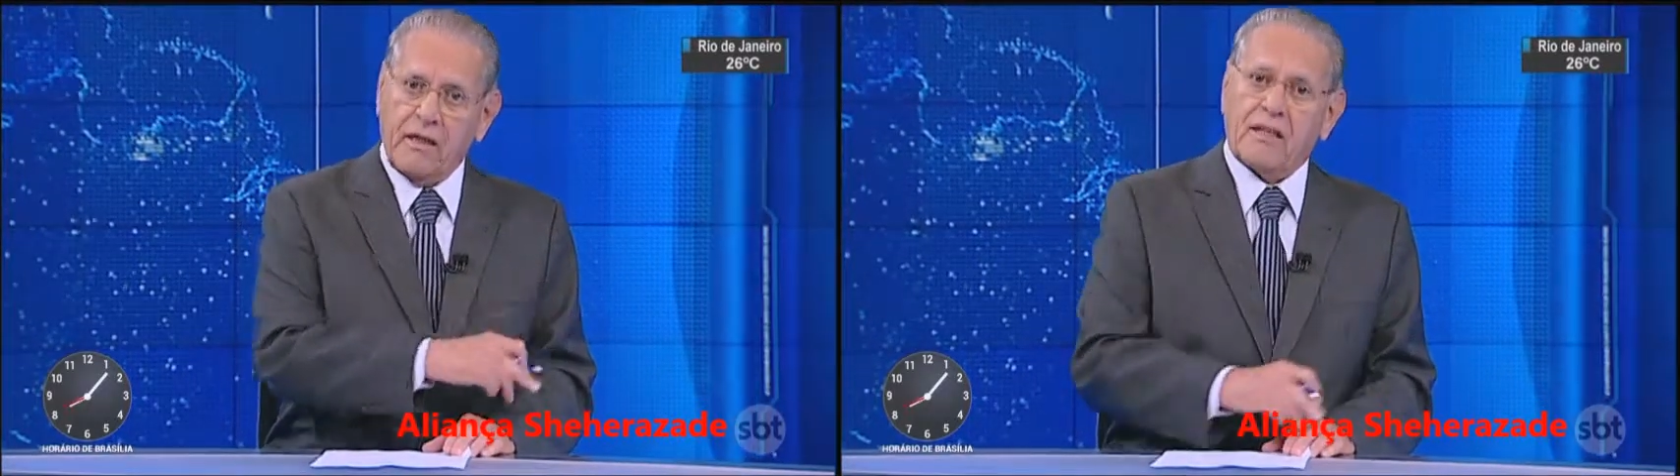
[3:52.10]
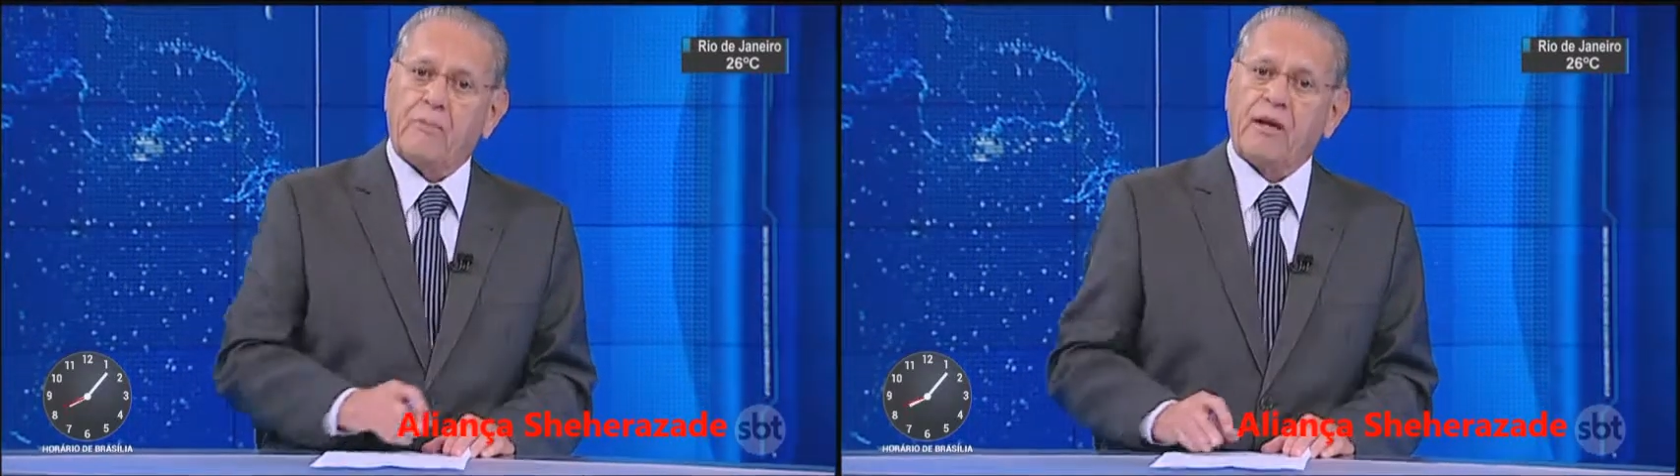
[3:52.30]

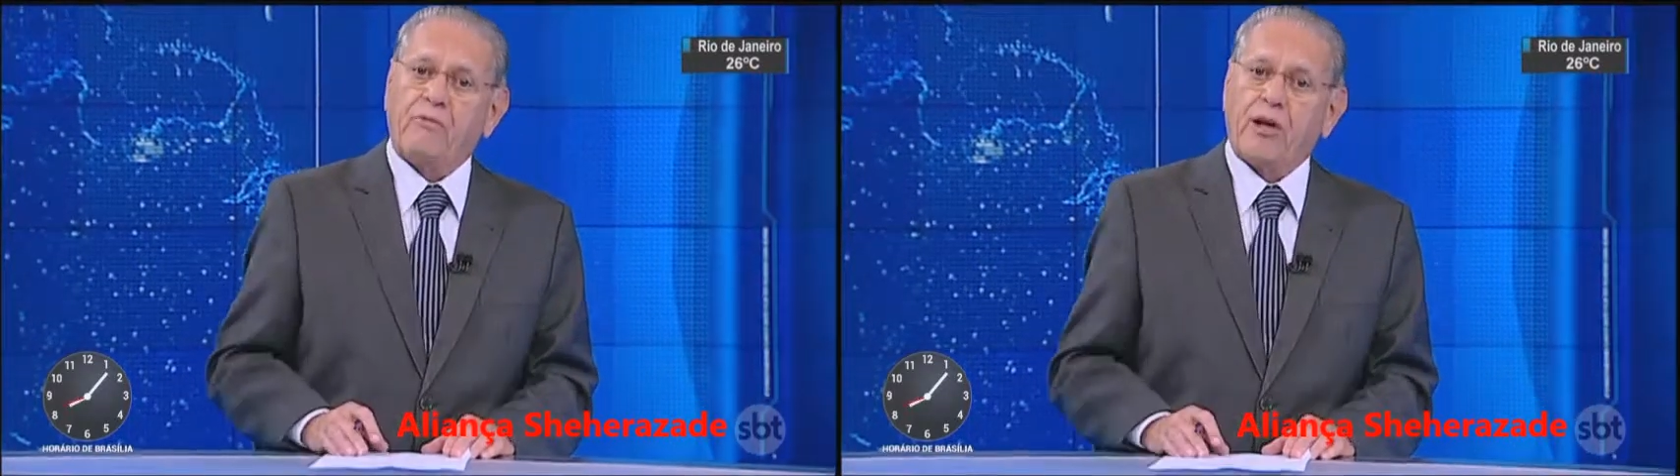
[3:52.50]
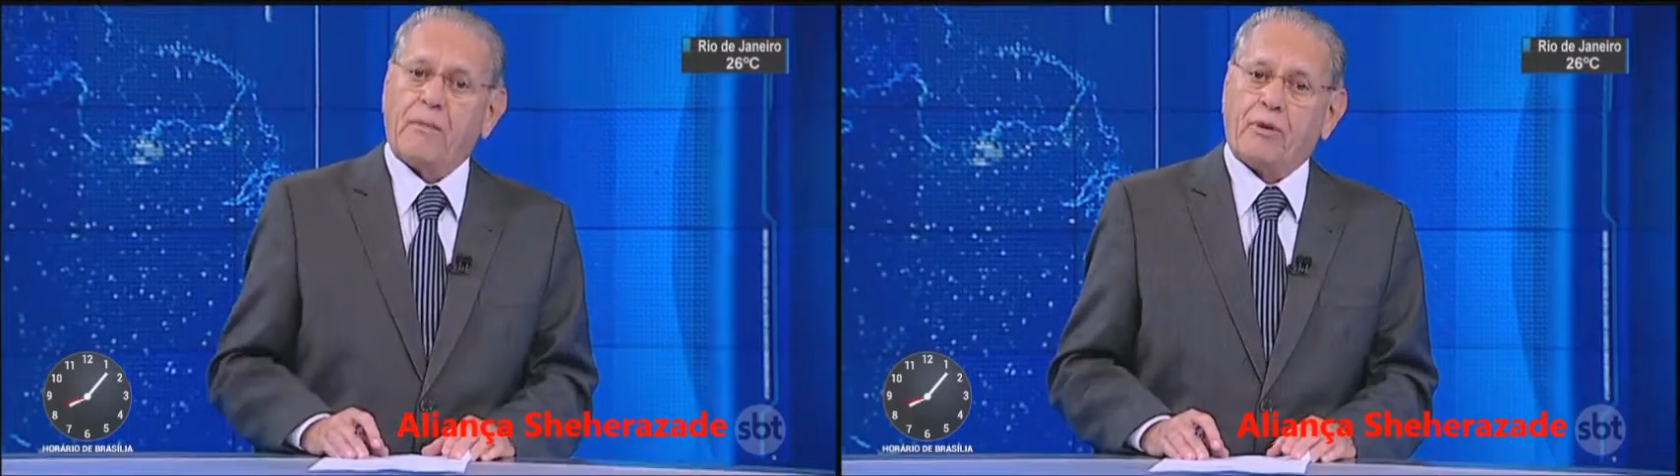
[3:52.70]
Também
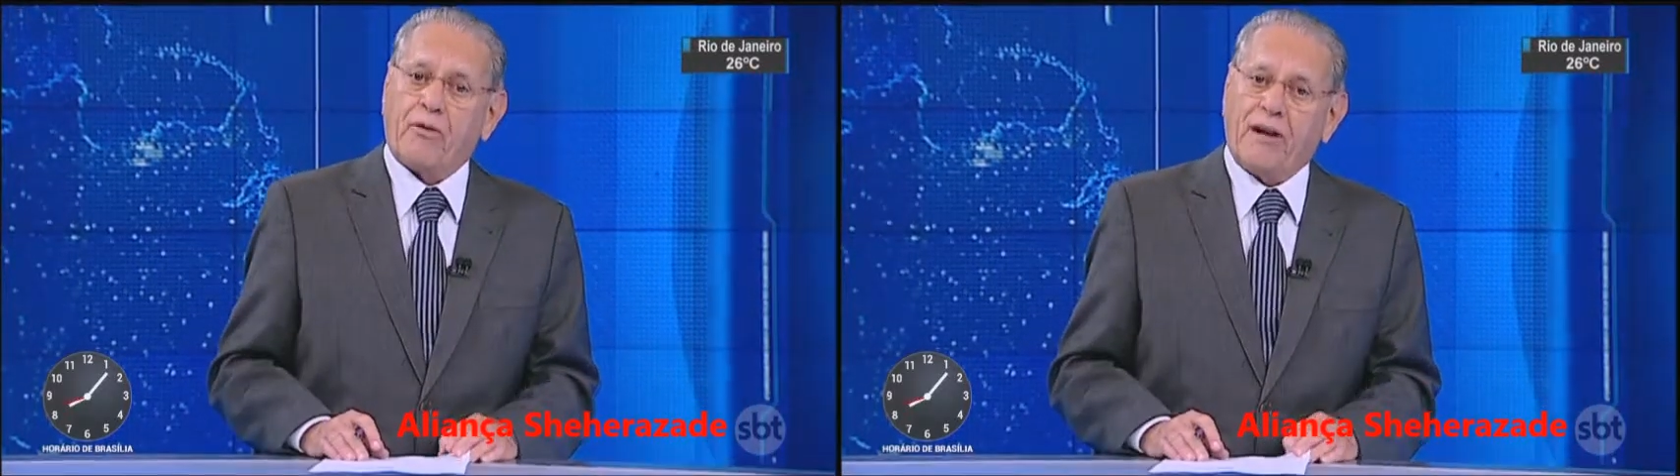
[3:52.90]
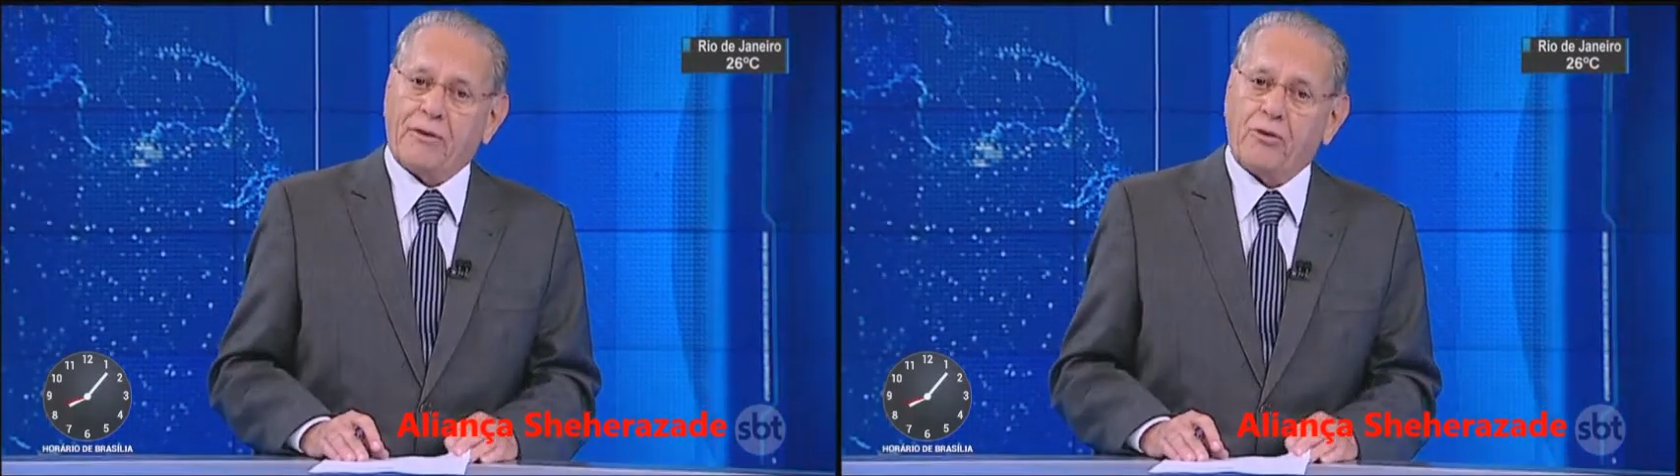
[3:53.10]
foi
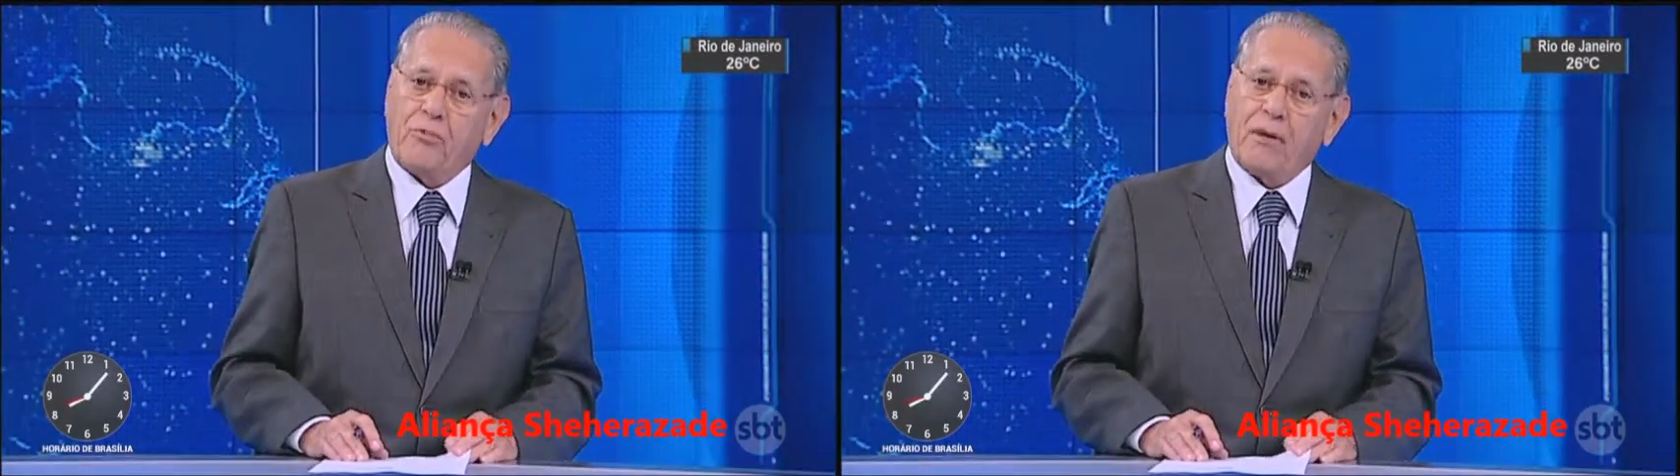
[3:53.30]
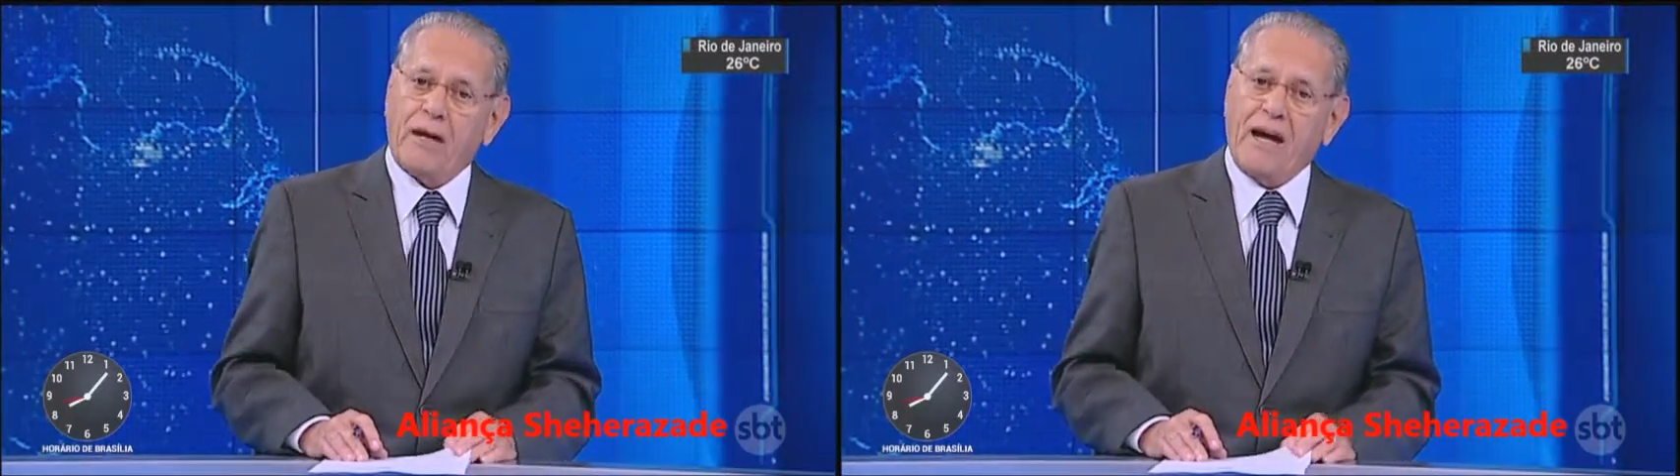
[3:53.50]
aprovado
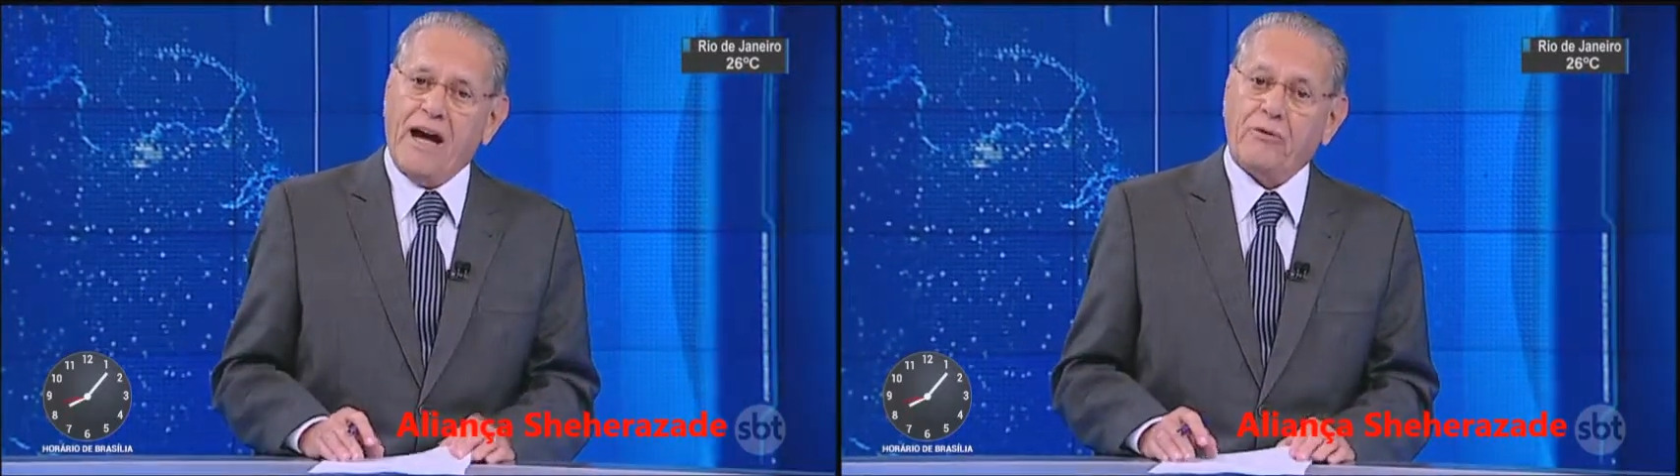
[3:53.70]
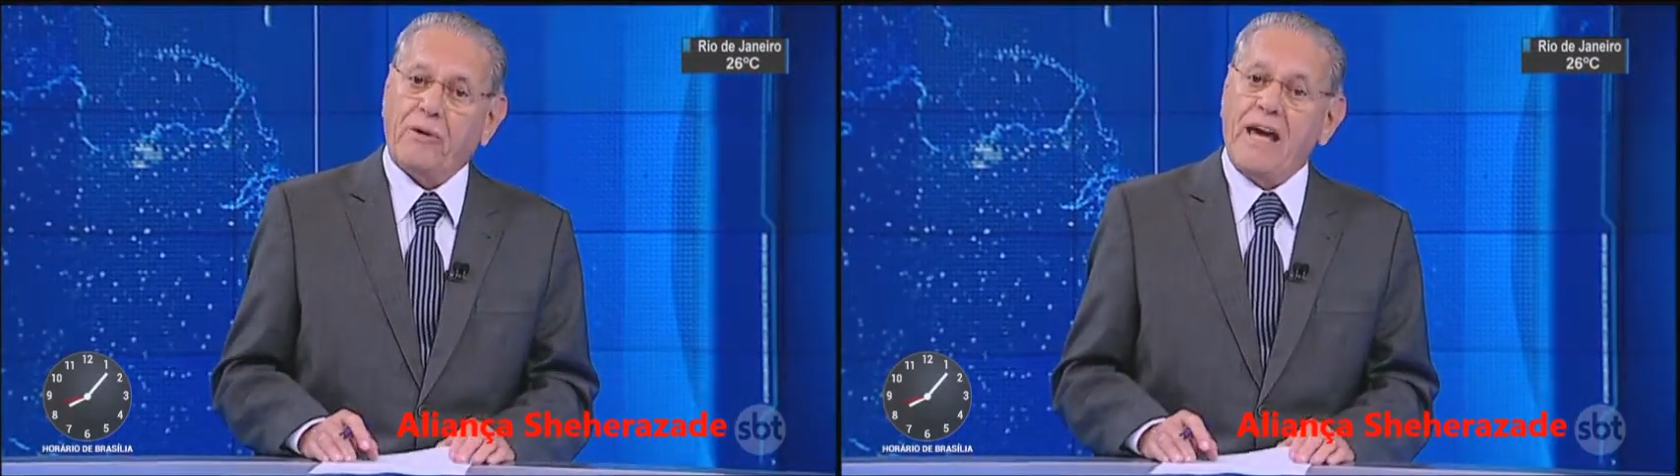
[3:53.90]
no
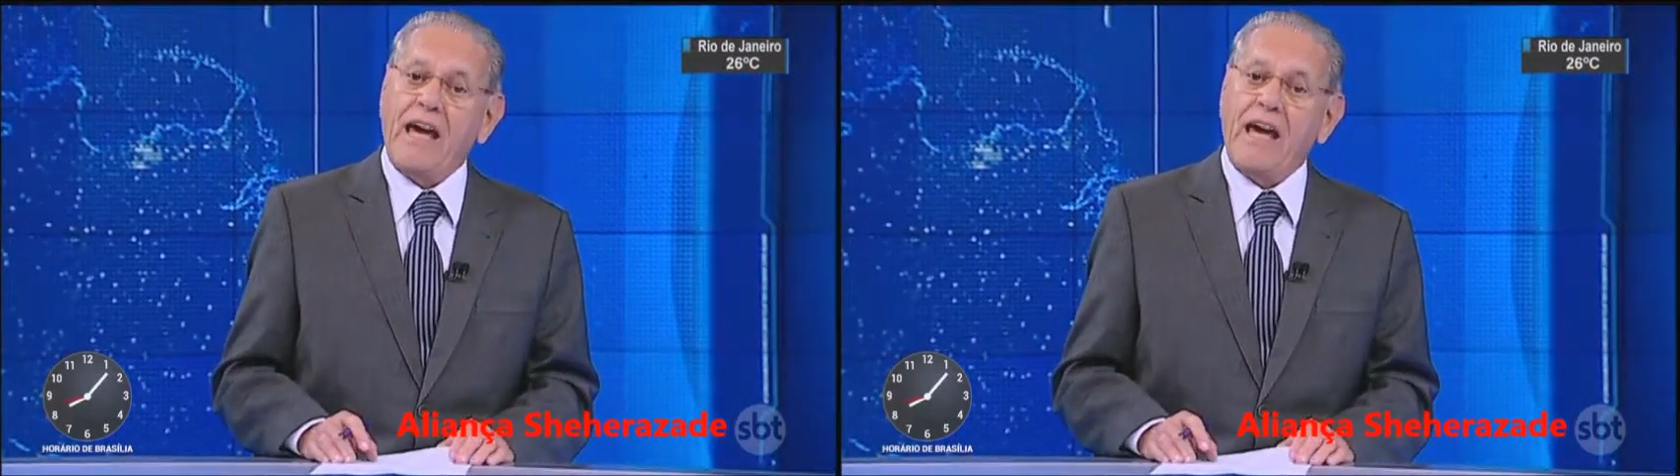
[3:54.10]
plenário,